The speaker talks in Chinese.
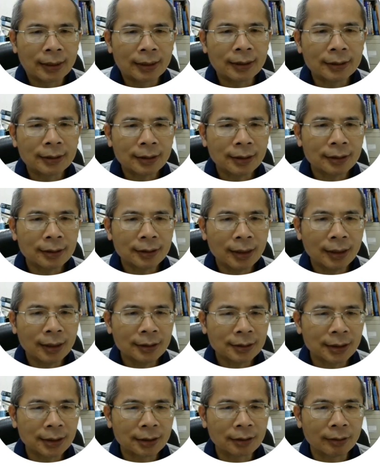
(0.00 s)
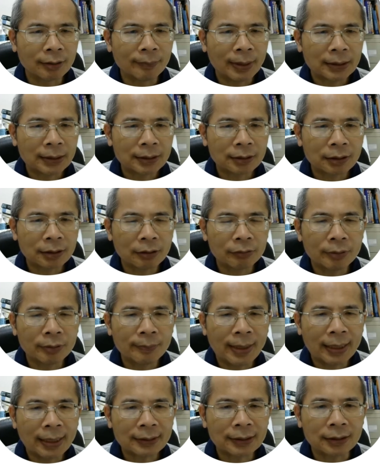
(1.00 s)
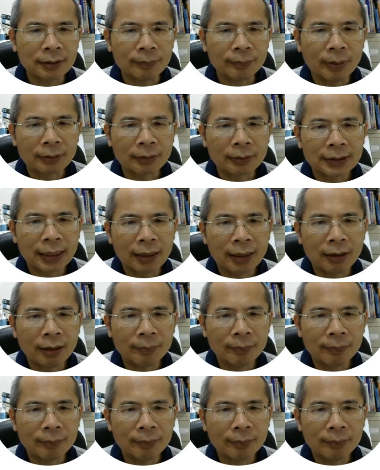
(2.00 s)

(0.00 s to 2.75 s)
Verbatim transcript: International Monetary Market 的报价，